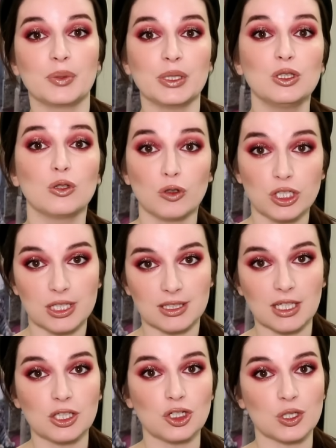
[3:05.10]
был тоже
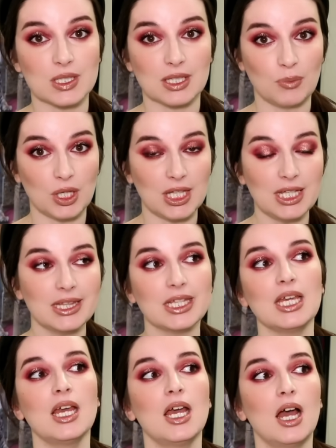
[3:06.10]
достаточно
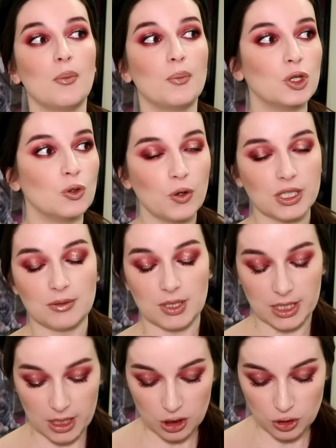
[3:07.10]
знаменитый, многими
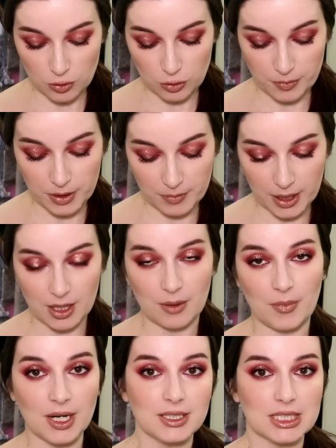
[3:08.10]
горячо любимый
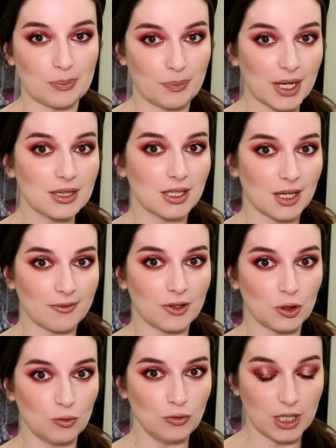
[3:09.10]
аромат, это Пятая
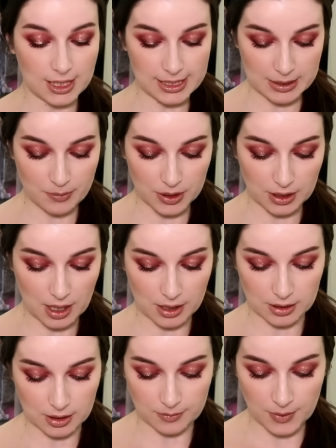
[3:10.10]
Авеню Элизабет
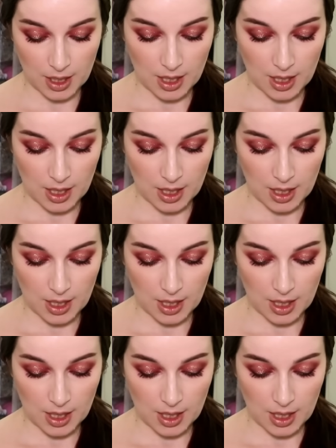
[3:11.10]
Арта.